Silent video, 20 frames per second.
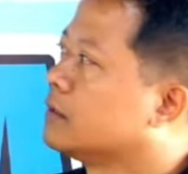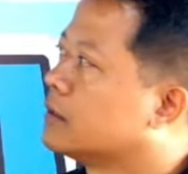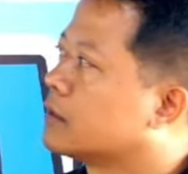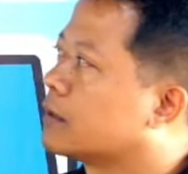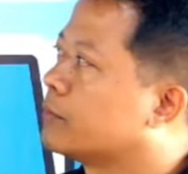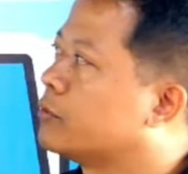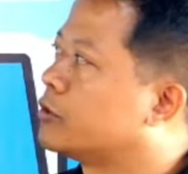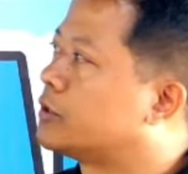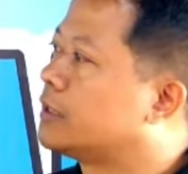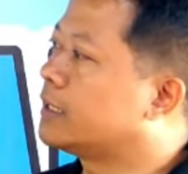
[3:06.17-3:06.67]

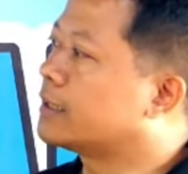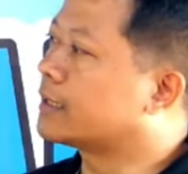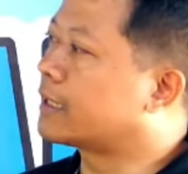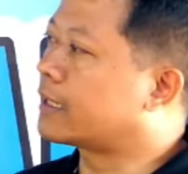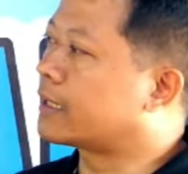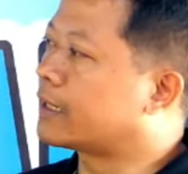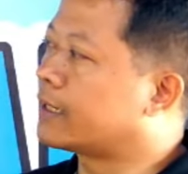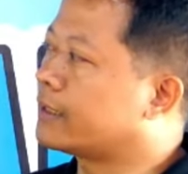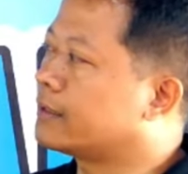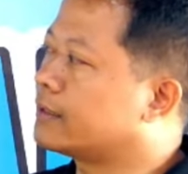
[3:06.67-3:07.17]
Kemudian
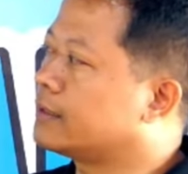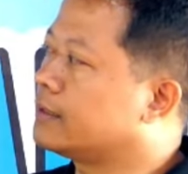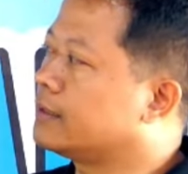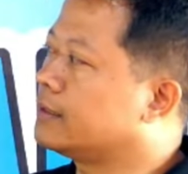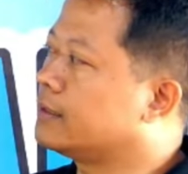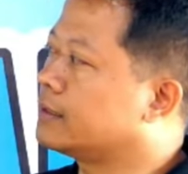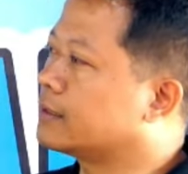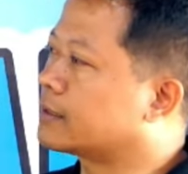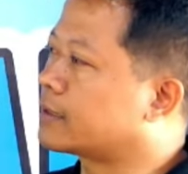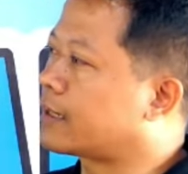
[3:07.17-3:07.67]
karena
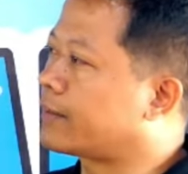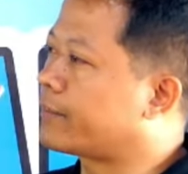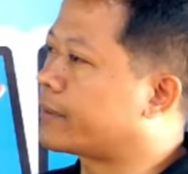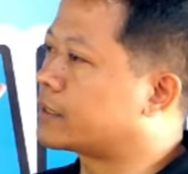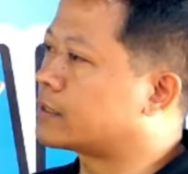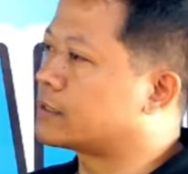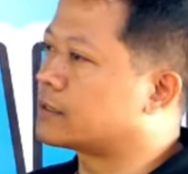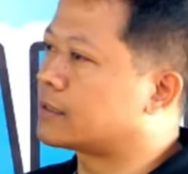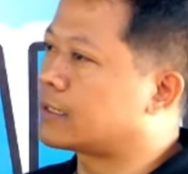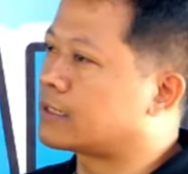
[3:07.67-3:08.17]
ini
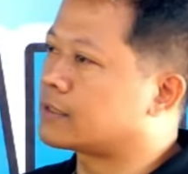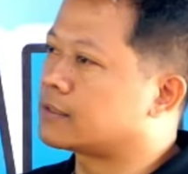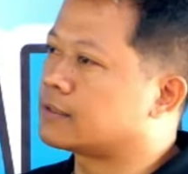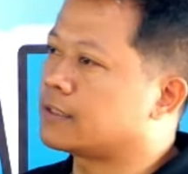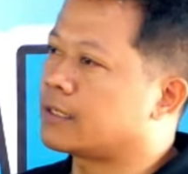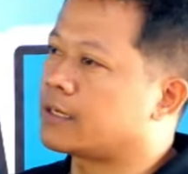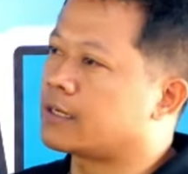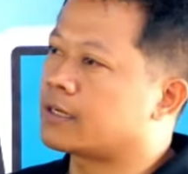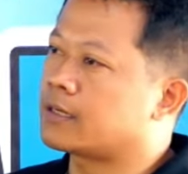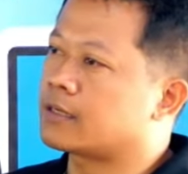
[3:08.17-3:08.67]

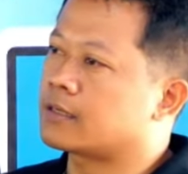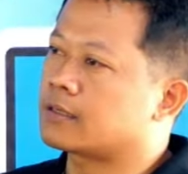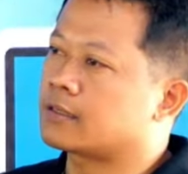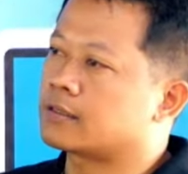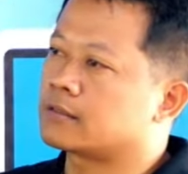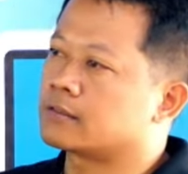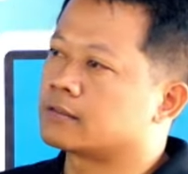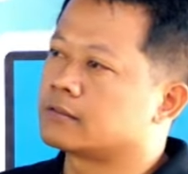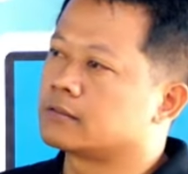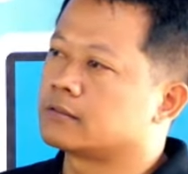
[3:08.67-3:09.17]
kapasitasnya
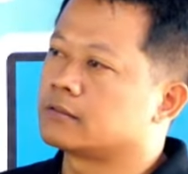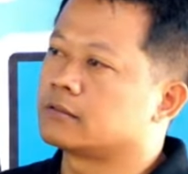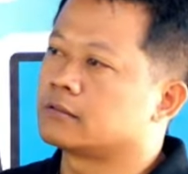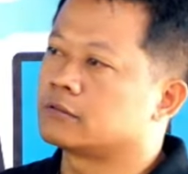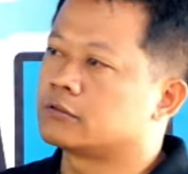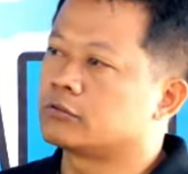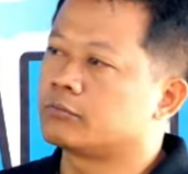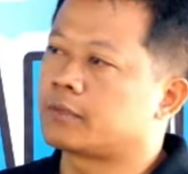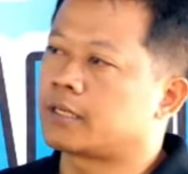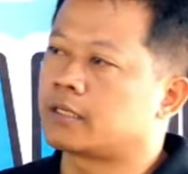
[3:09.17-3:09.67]

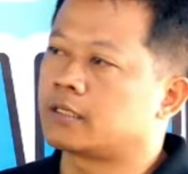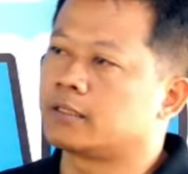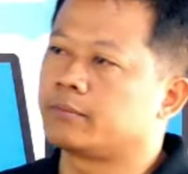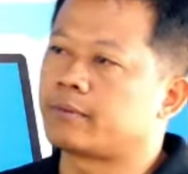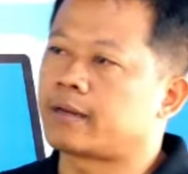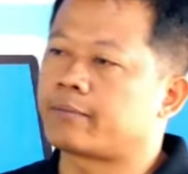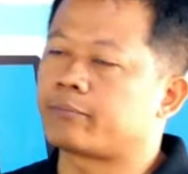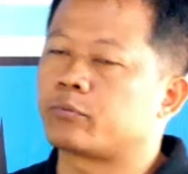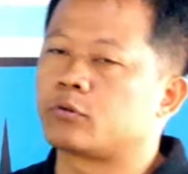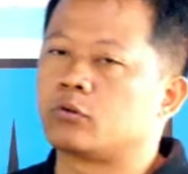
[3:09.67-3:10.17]
cuma
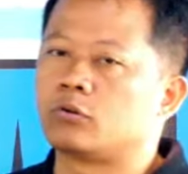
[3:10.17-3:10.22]
50